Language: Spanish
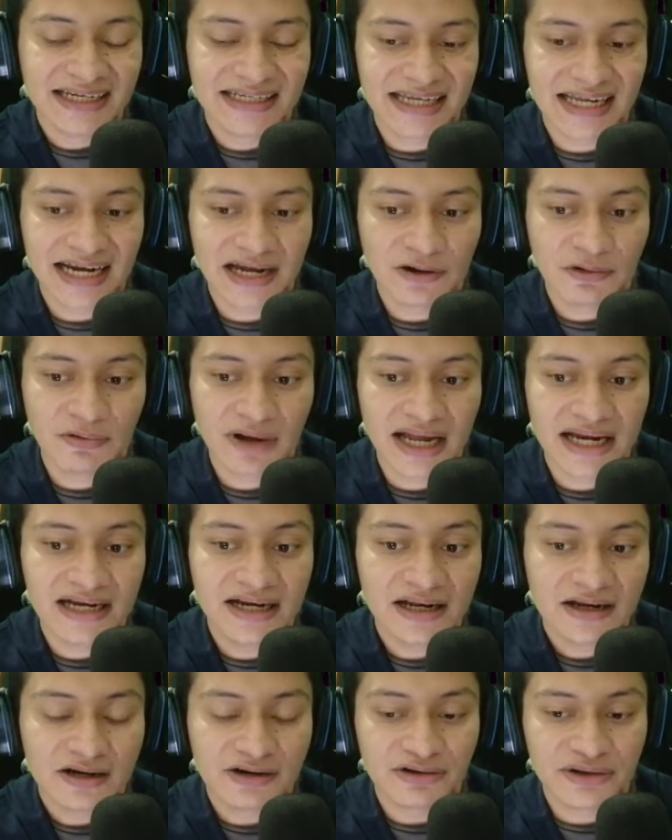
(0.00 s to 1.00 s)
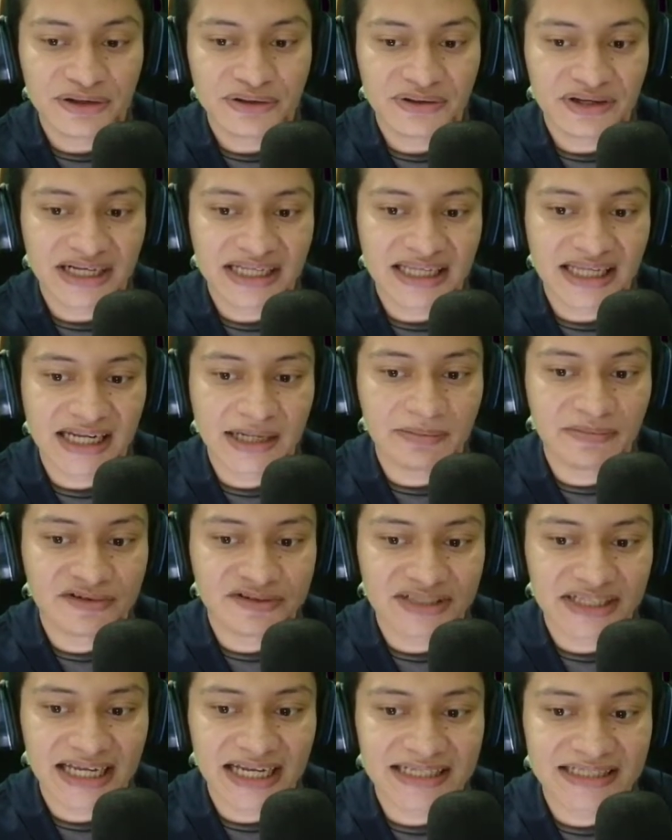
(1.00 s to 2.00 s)
Y en la cual lo único que
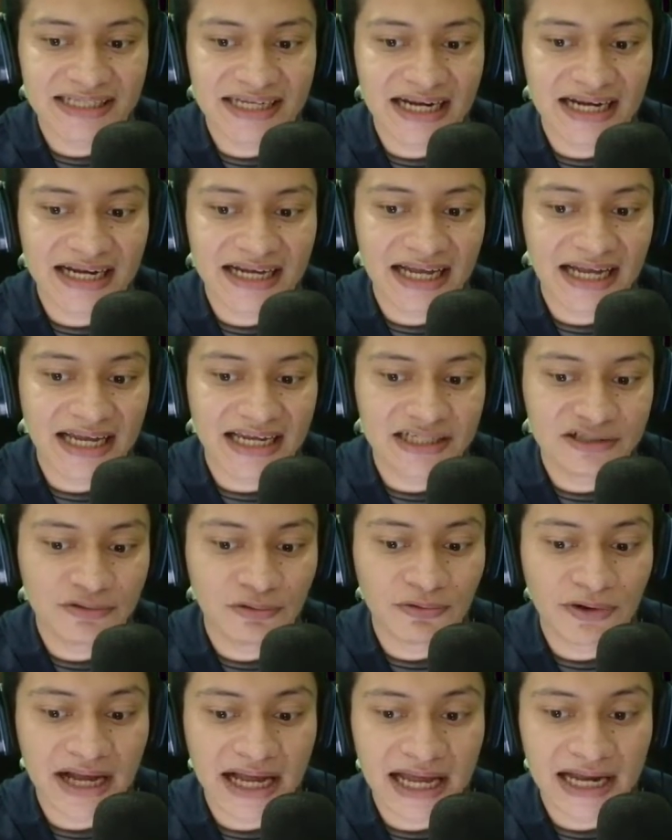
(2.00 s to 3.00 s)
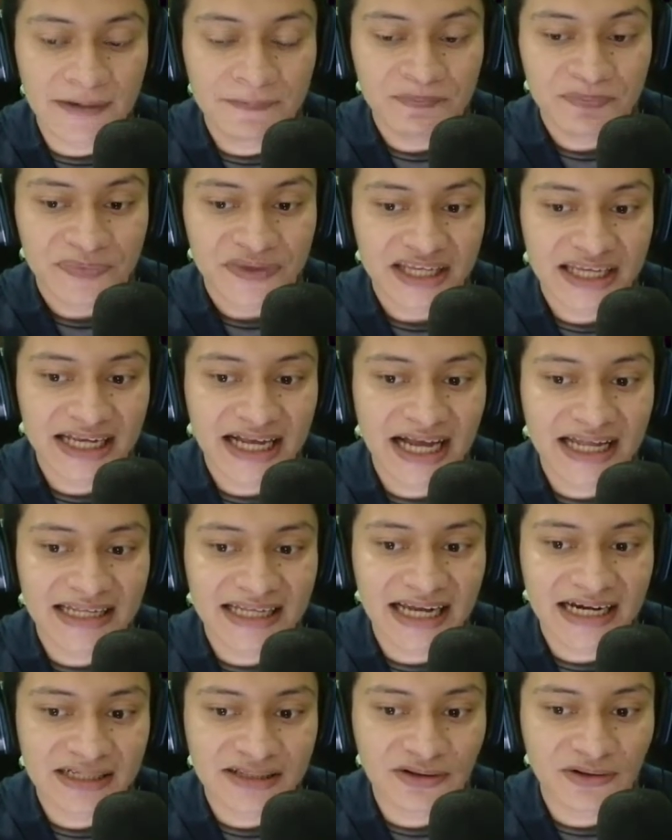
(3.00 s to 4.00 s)
tenemos que hacer acá es jugar y
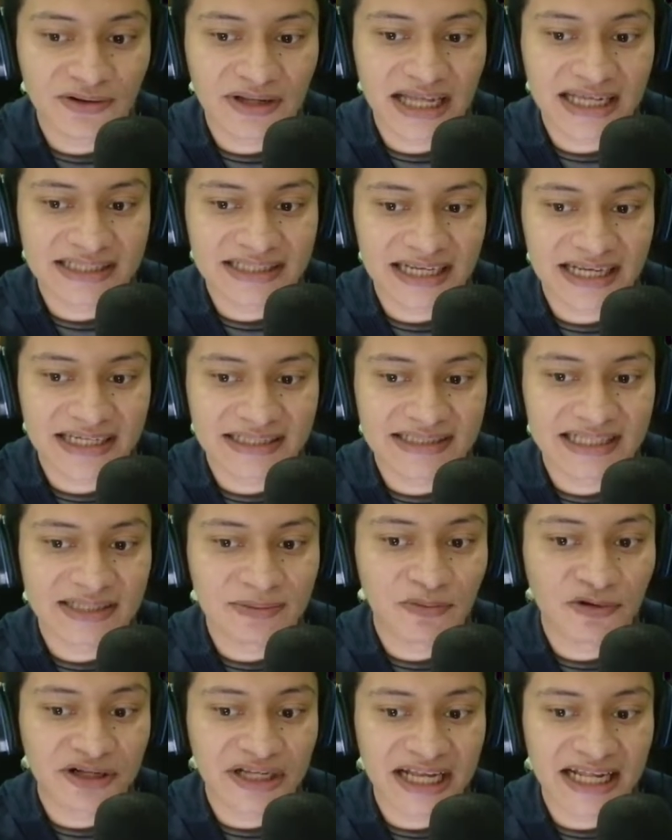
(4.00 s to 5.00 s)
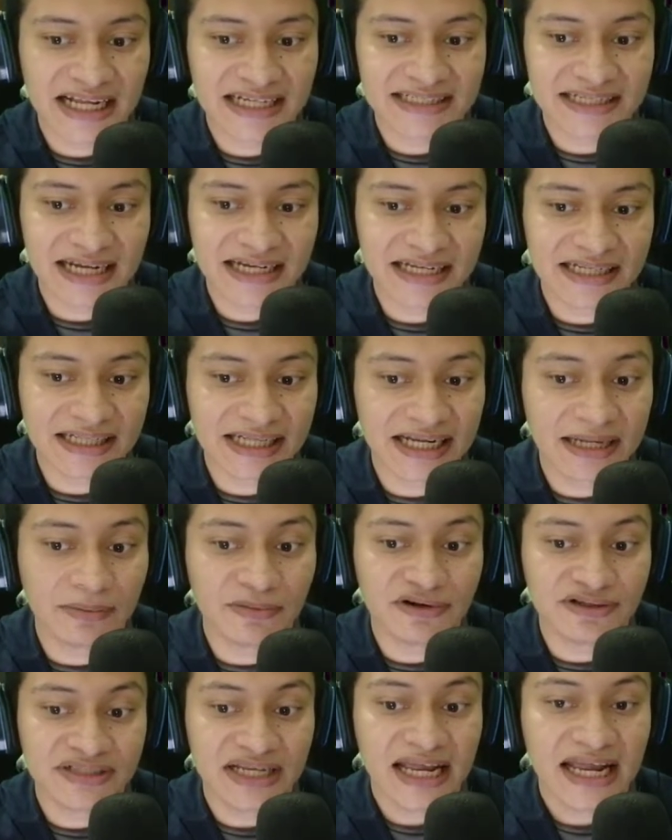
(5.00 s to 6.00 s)
ganar todas estas monedas. Aquí
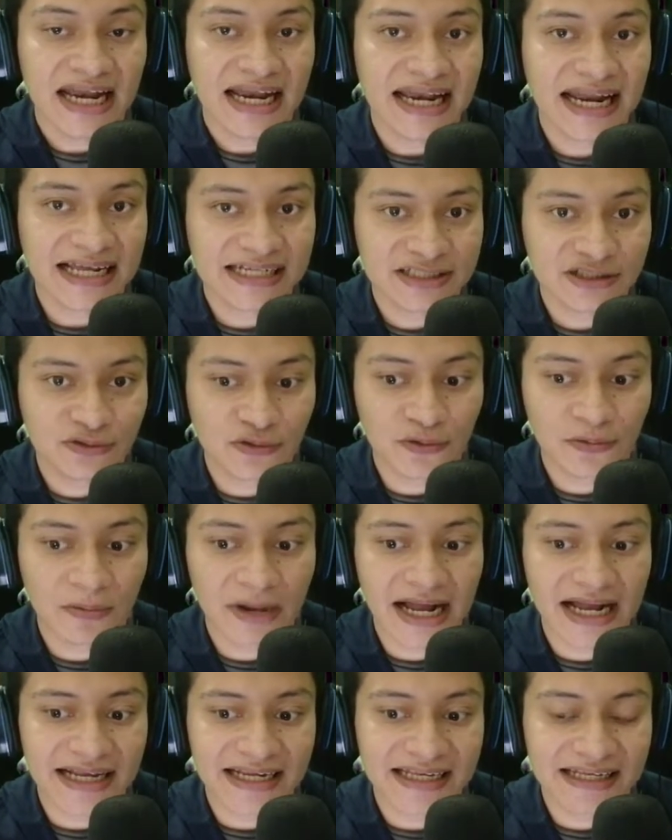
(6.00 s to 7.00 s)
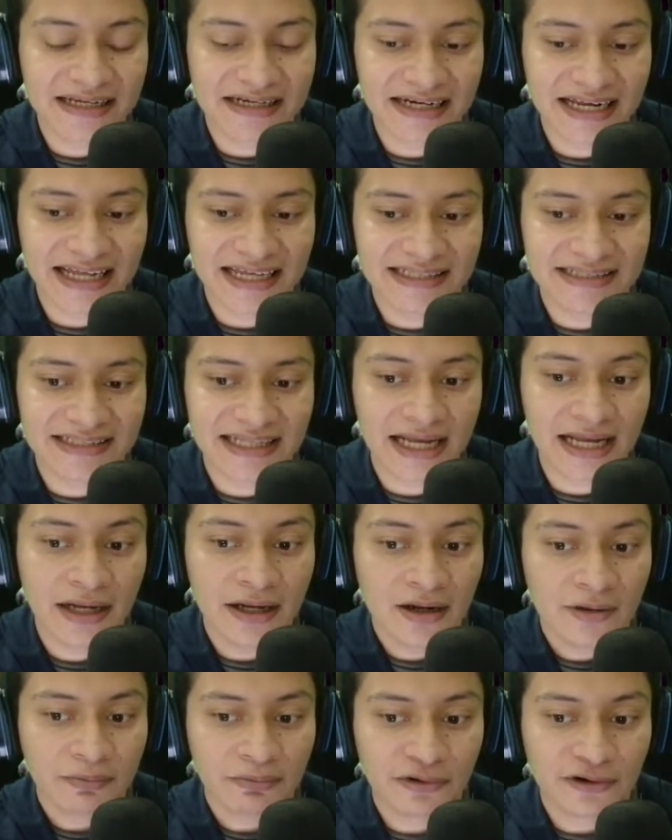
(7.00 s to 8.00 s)
tenemos la suma y
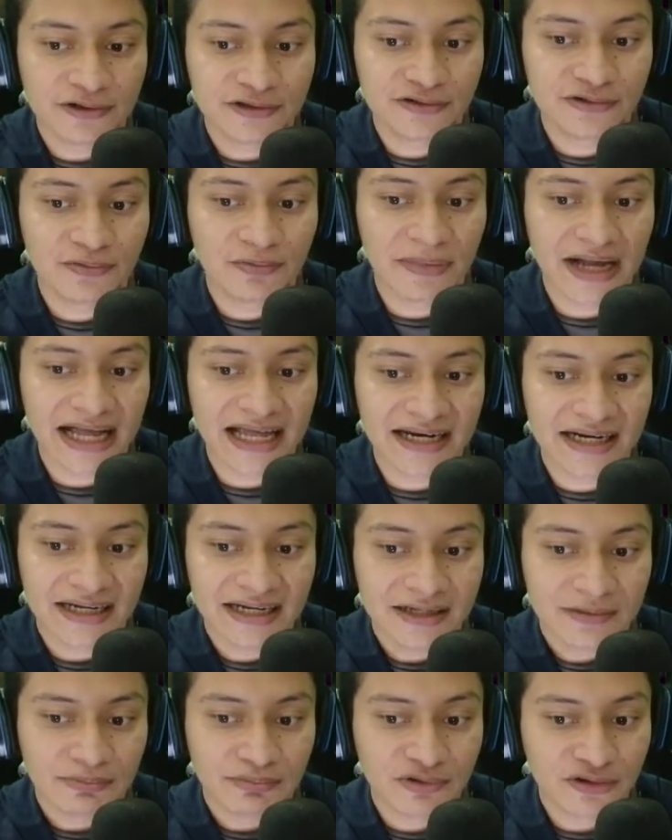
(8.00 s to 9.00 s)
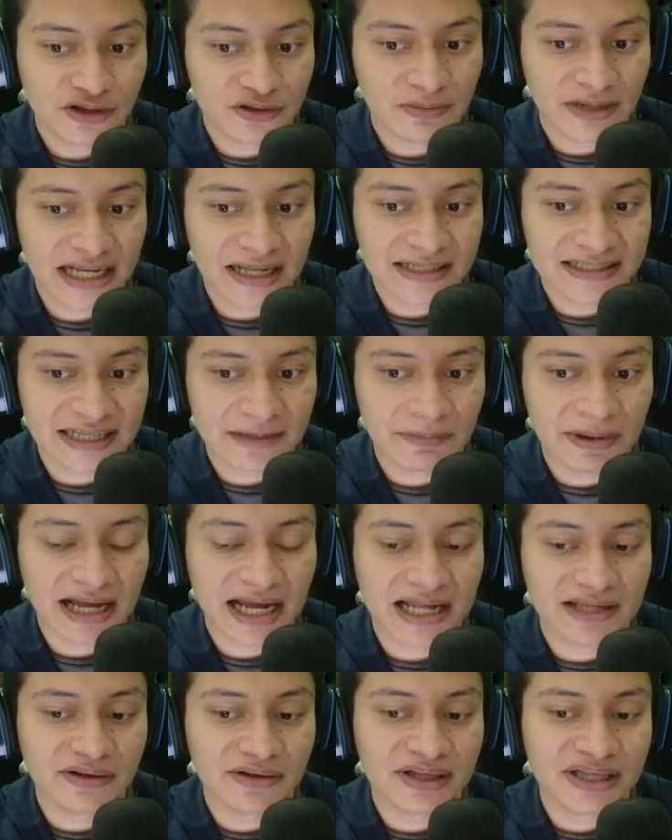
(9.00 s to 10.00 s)
resta. Por sumar pues nos van a estar
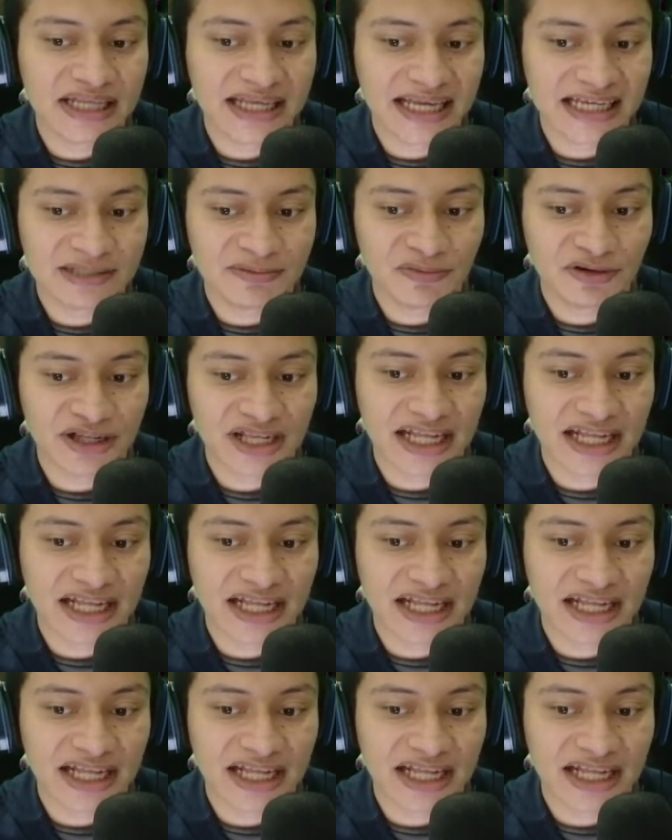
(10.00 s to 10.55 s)
pagando 10